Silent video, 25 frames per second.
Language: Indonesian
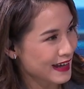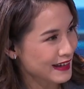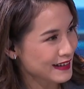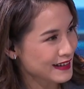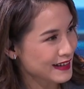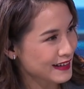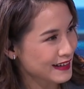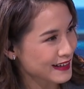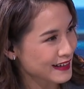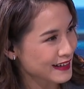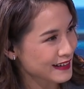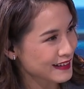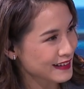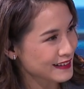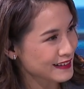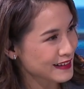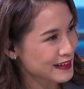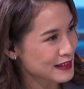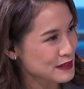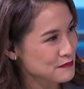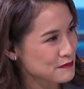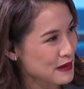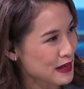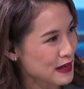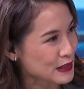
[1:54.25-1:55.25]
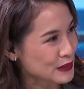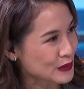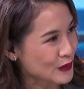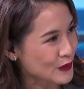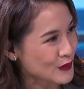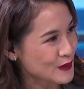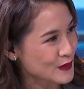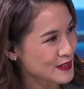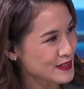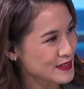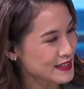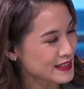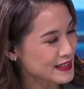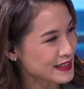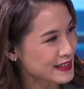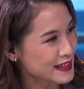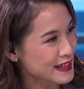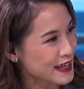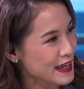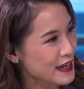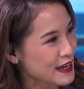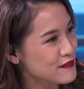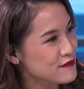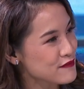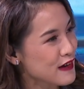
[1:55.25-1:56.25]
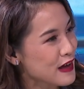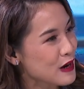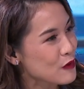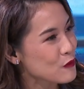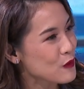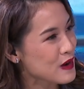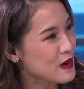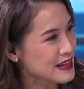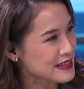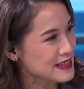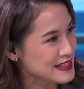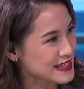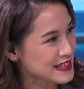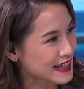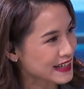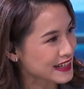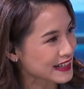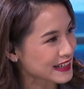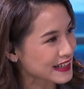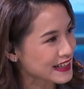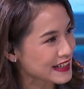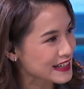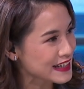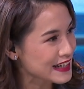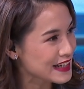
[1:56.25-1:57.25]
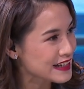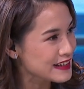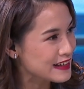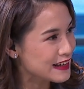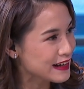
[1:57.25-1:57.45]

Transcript: adakah dari Pak Anton tersendiri evaluasi karena kan ini iya.